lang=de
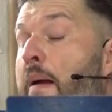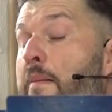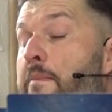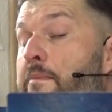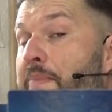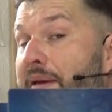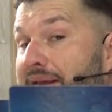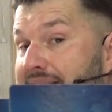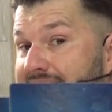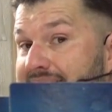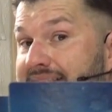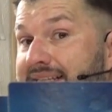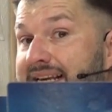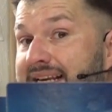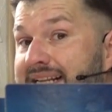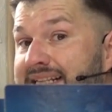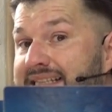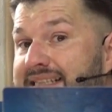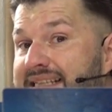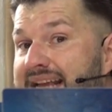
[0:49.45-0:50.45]
Bis
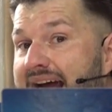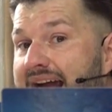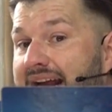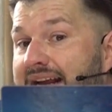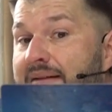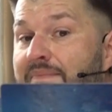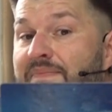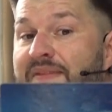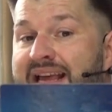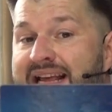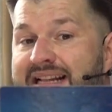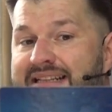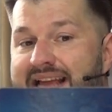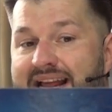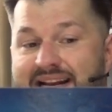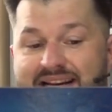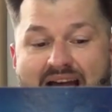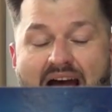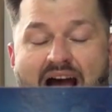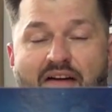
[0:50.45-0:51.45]
Dienstag.
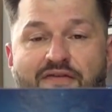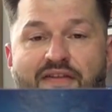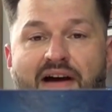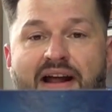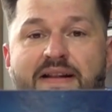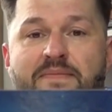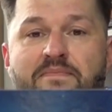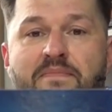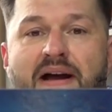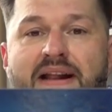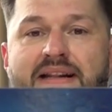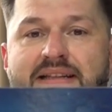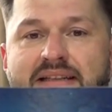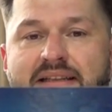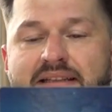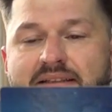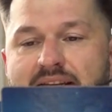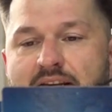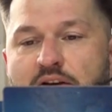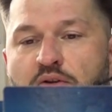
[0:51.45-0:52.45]
Denn da fand man
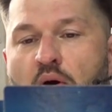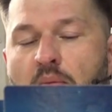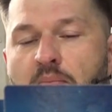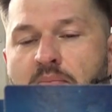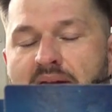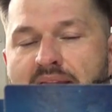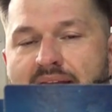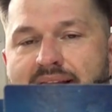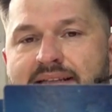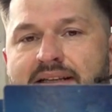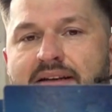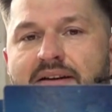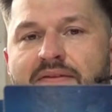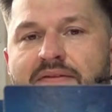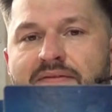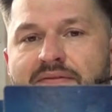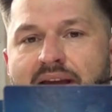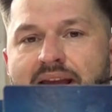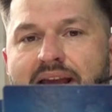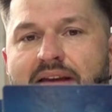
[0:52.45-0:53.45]
die
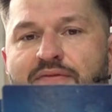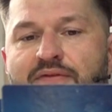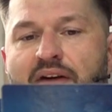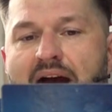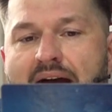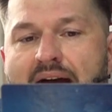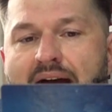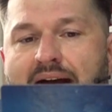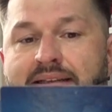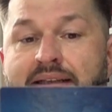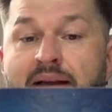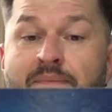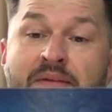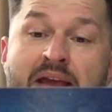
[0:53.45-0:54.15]
komplette Wave 8.